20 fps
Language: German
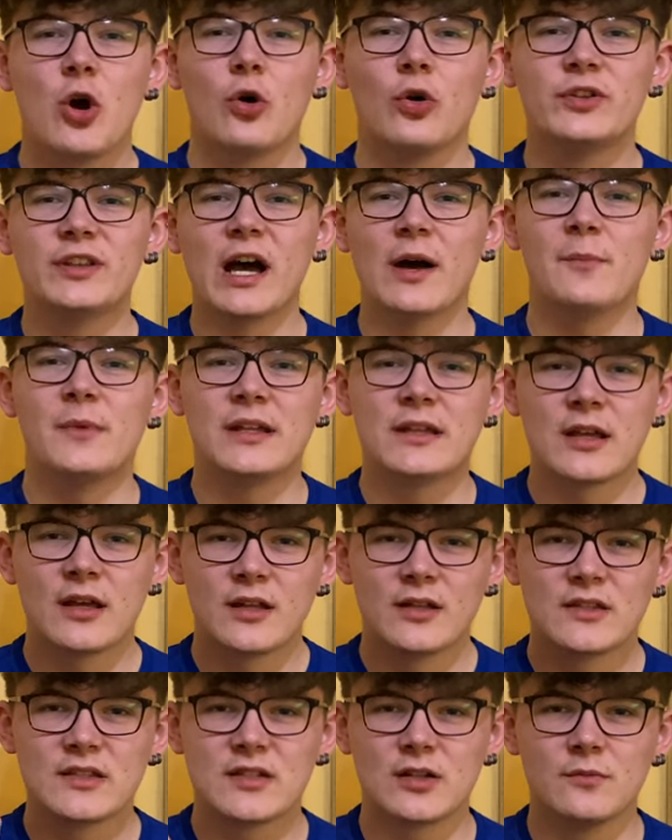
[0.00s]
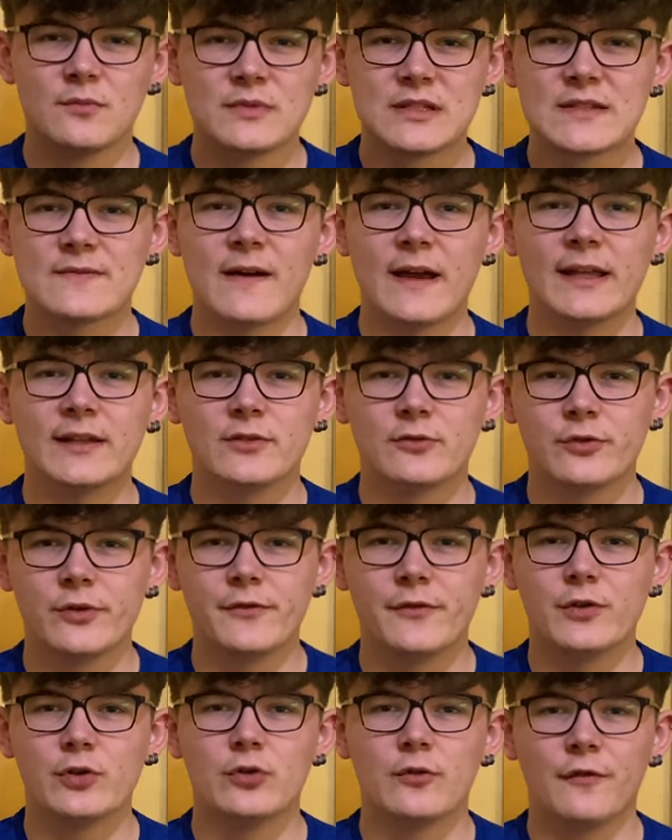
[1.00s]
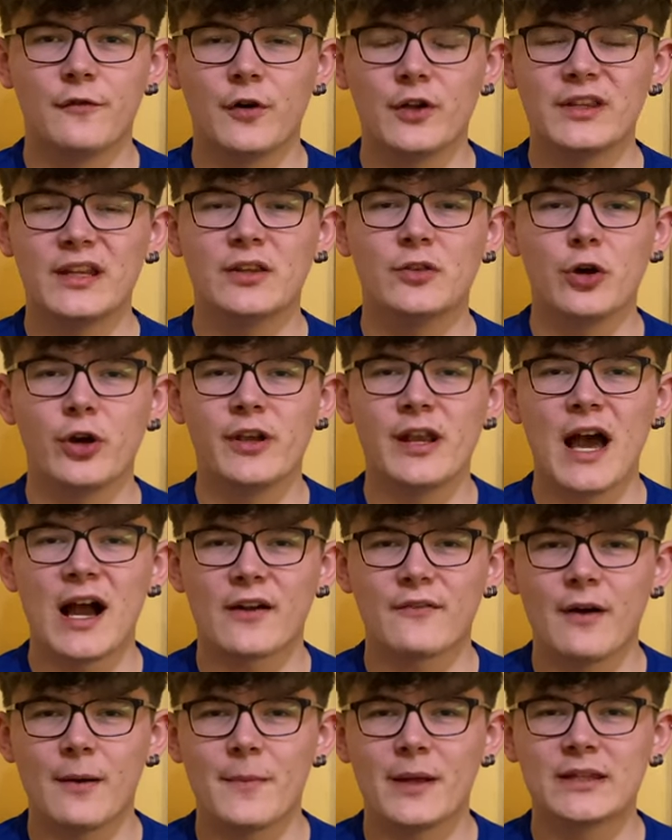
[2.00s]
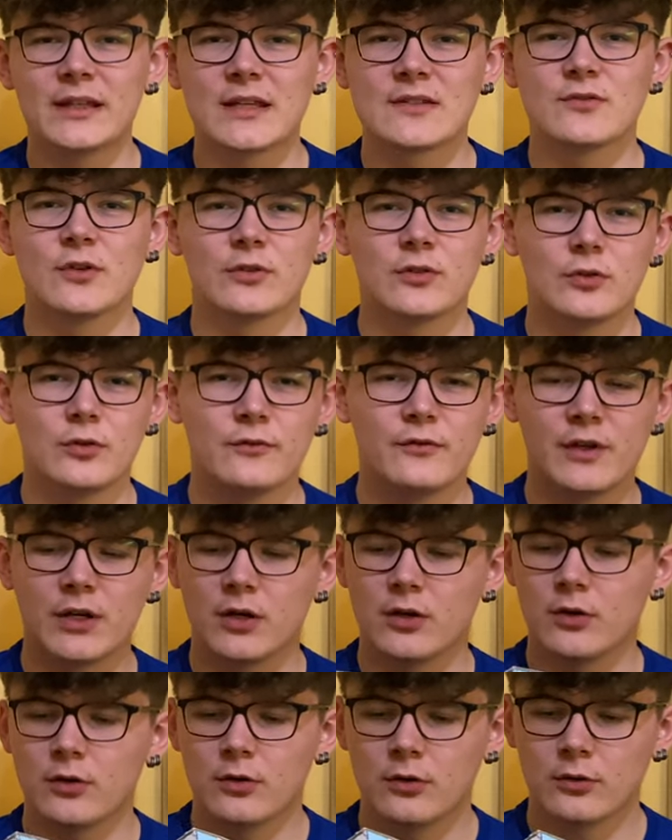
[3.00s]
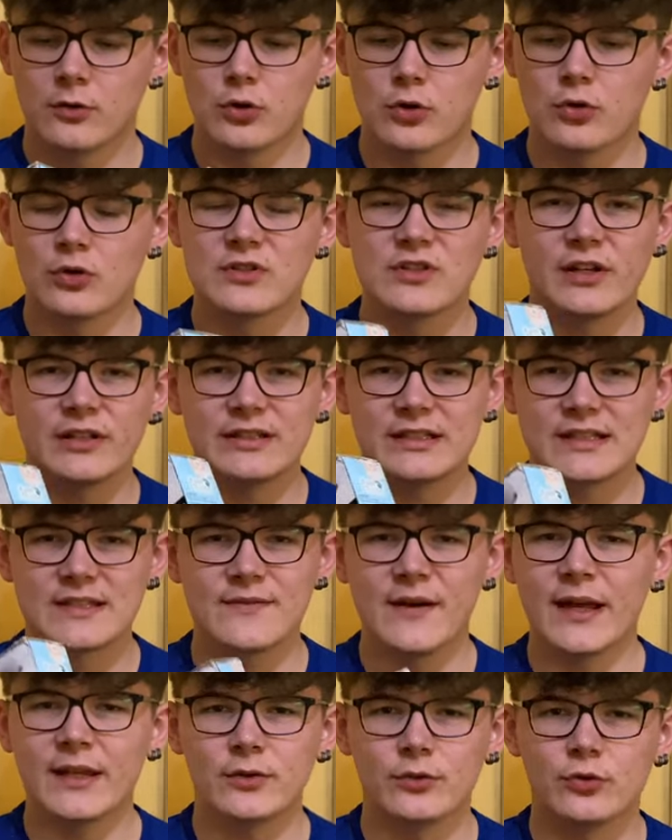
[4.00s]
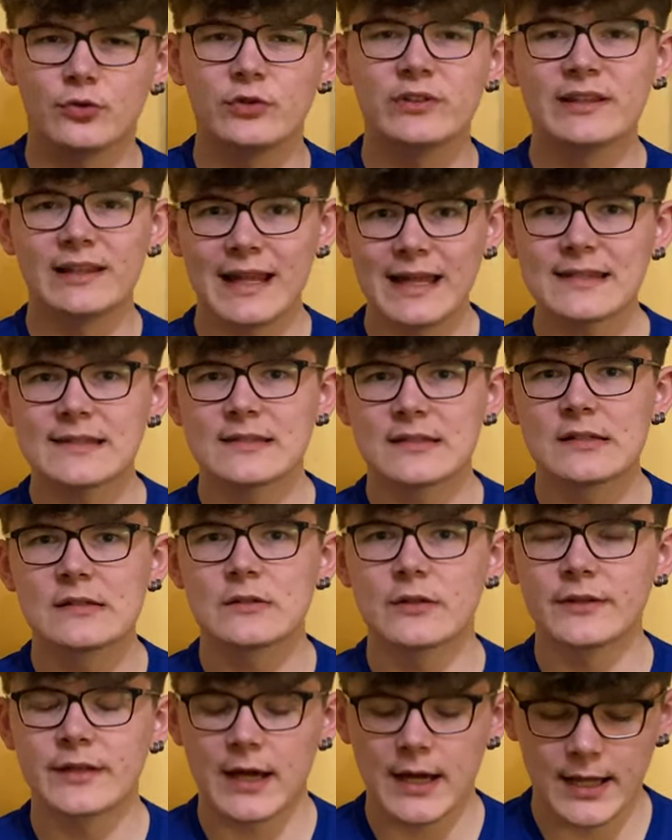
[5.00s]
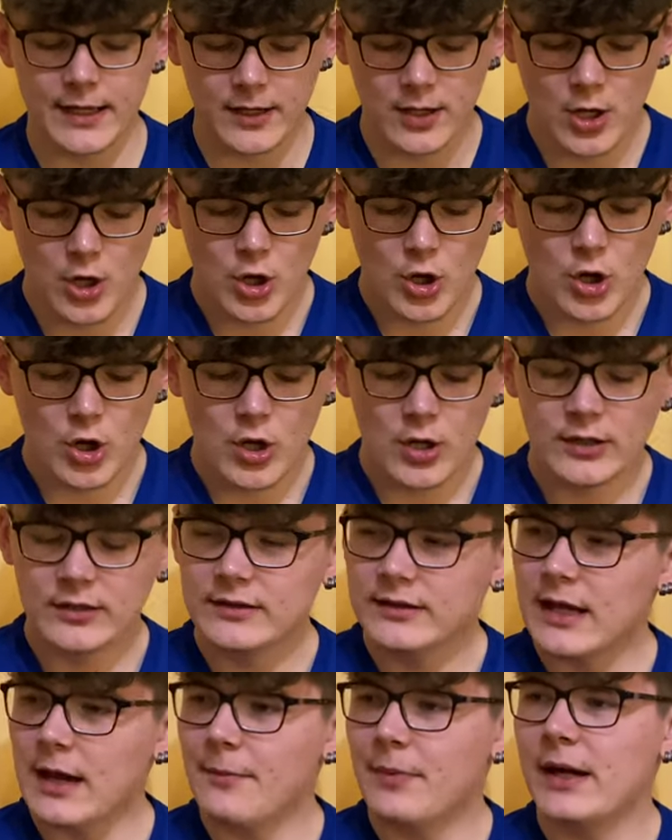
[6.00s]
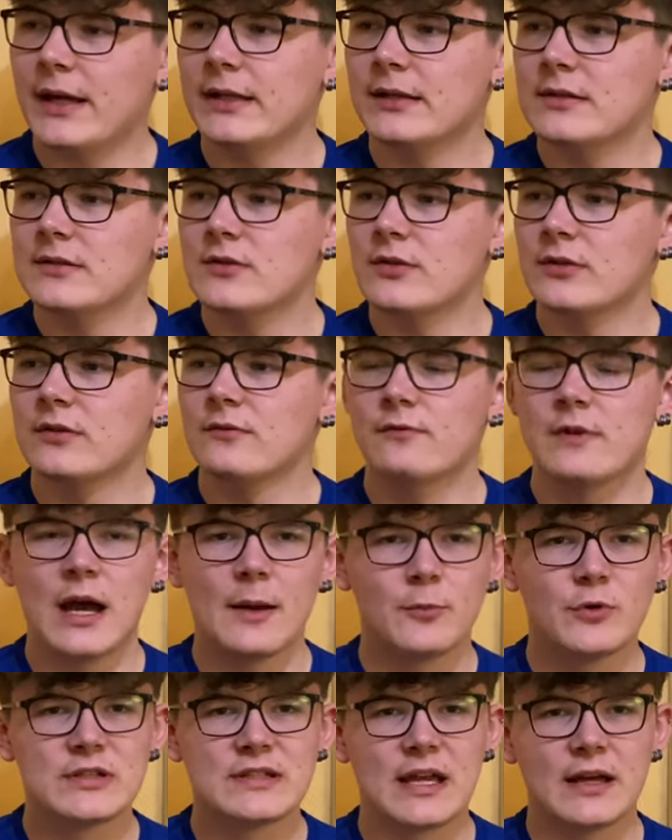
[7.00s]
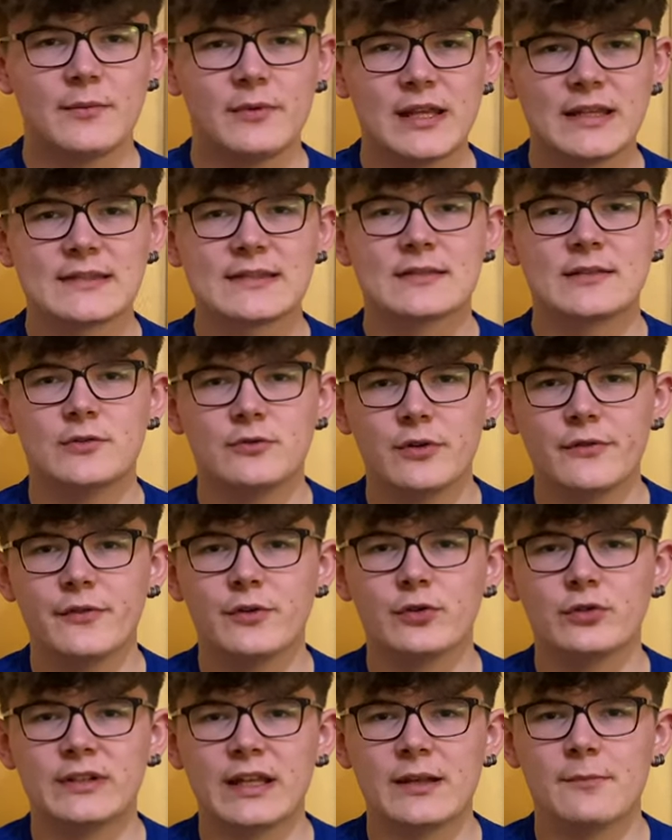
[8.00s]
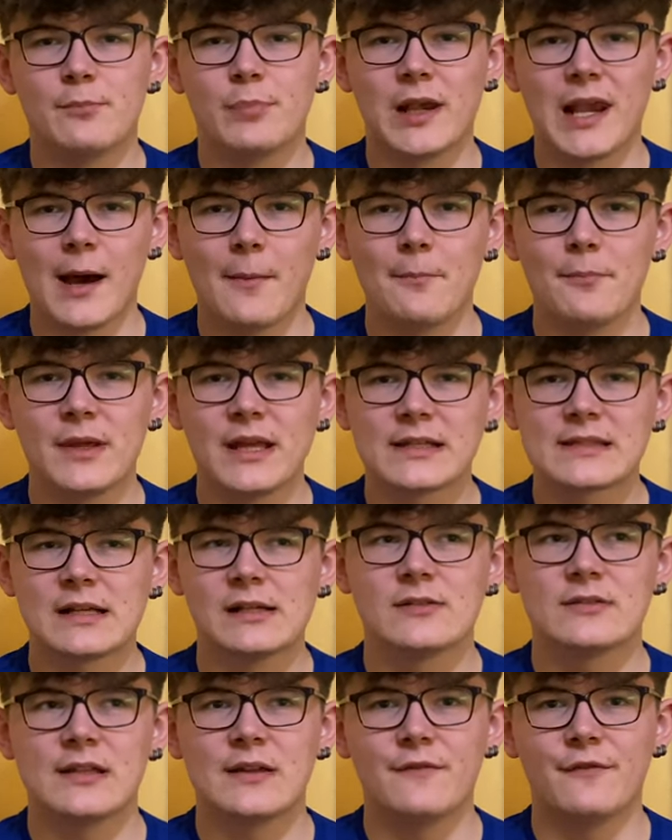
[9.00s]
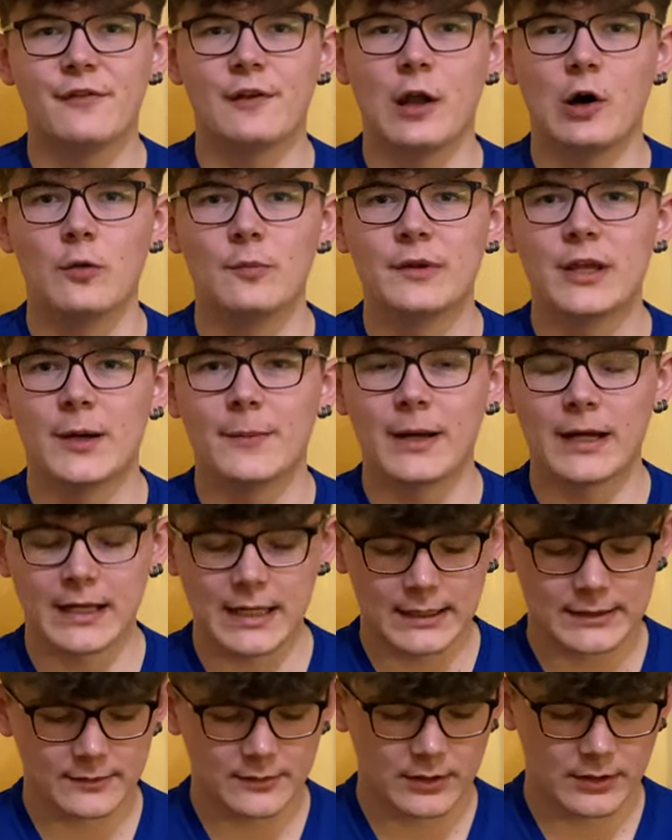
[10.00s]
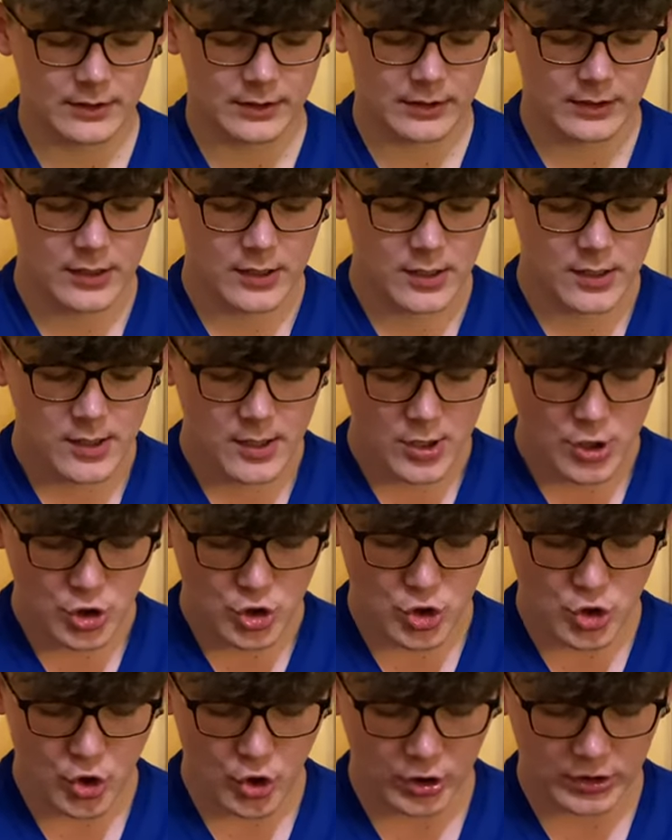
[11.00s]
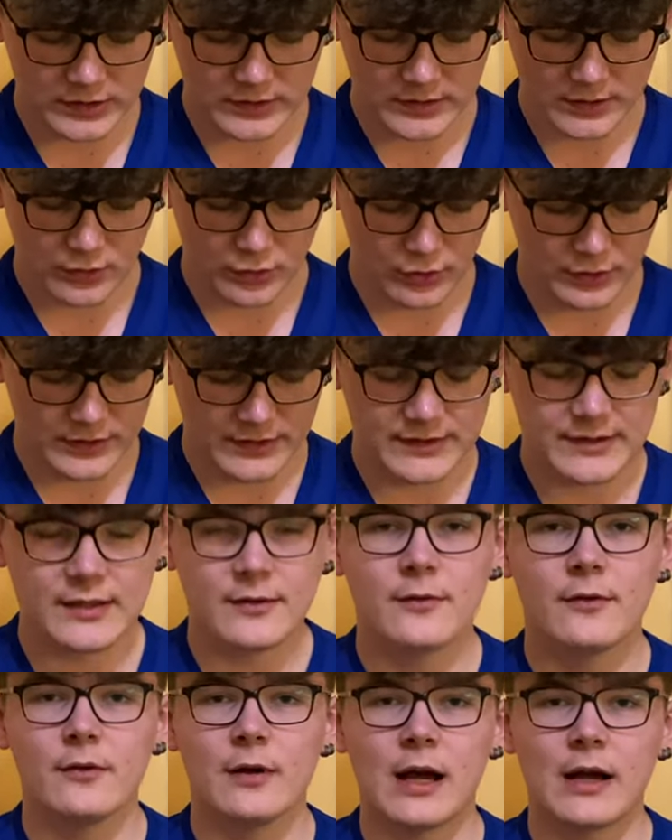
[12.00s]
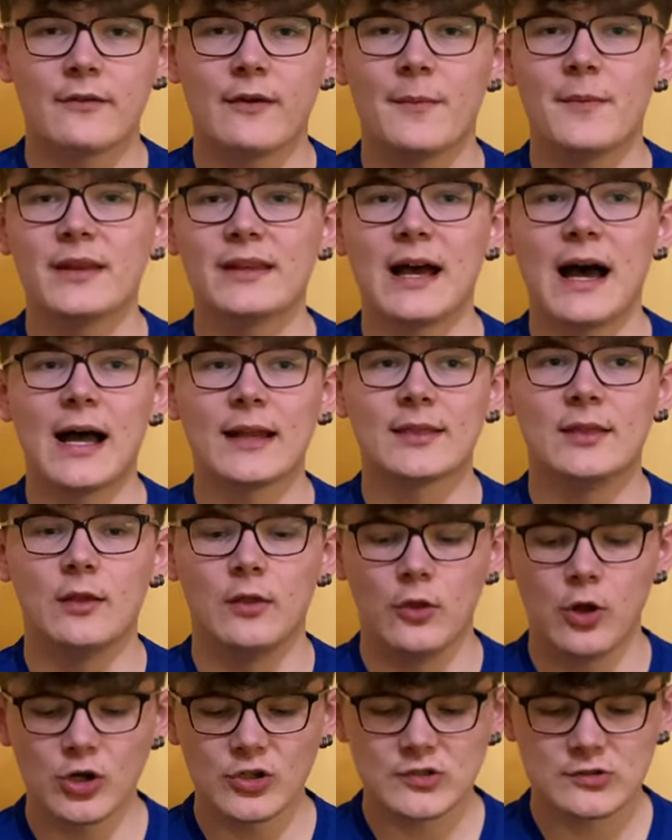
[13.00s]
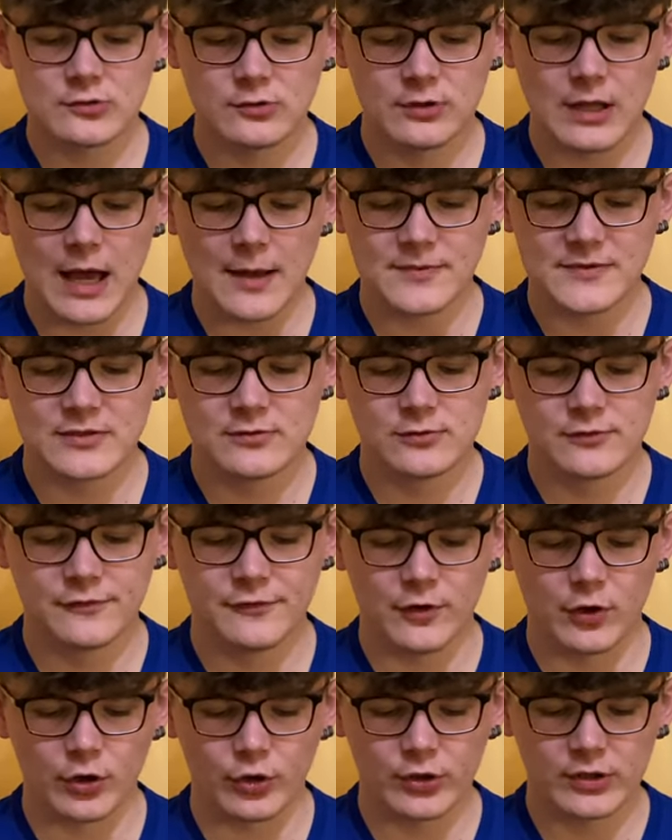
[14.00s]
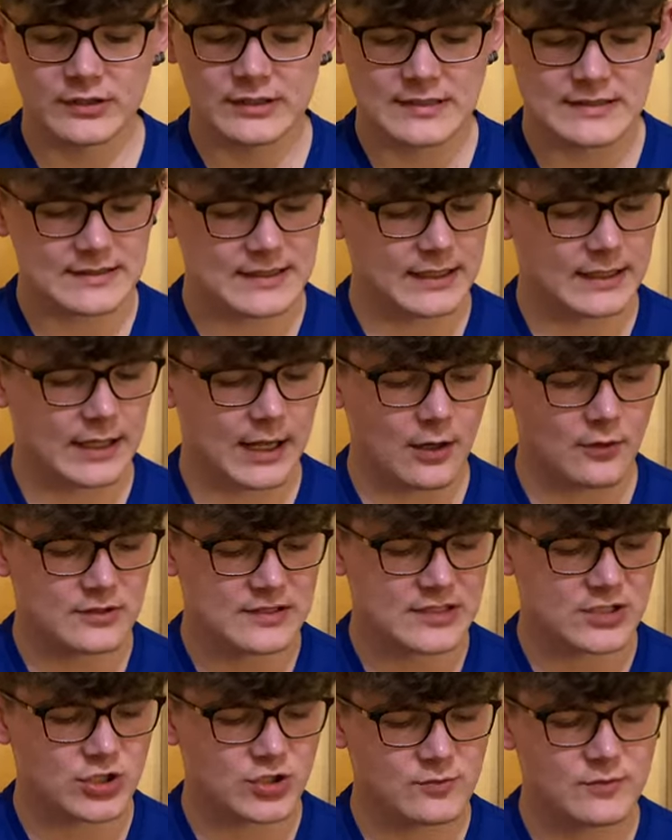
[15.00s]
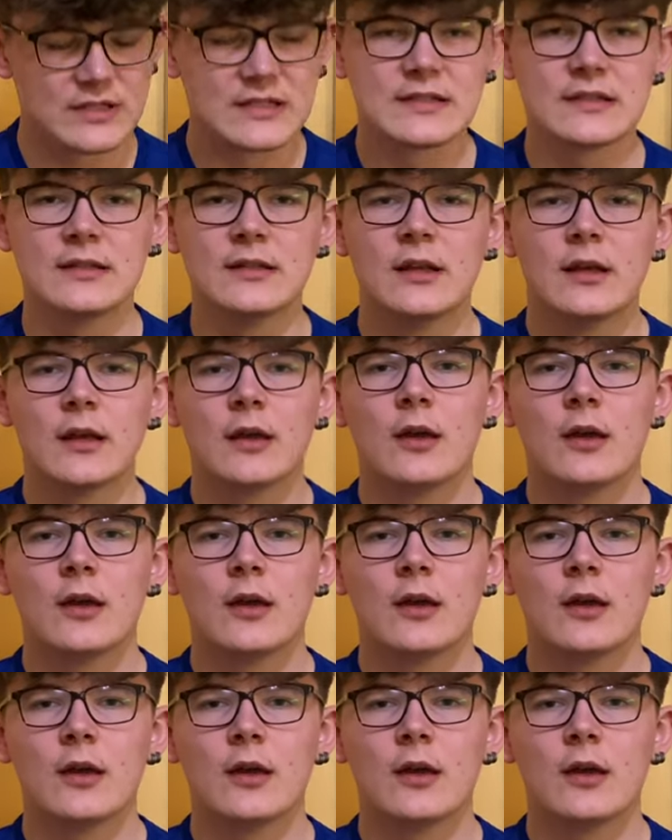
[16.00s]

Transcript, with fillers: und damit zum zweiten Review von den neuen Aquamenta-Sorten. Und wir gucken uns heute die zweite und letzte Sorte an der beiden Sorten. Wir haben uns ja im letzten Review den Plum-Mix, also den Pflaumentabak, angeguckt. Und Aquamenta hat noch so ein absolut verrücktes Ding rausgeschmissen.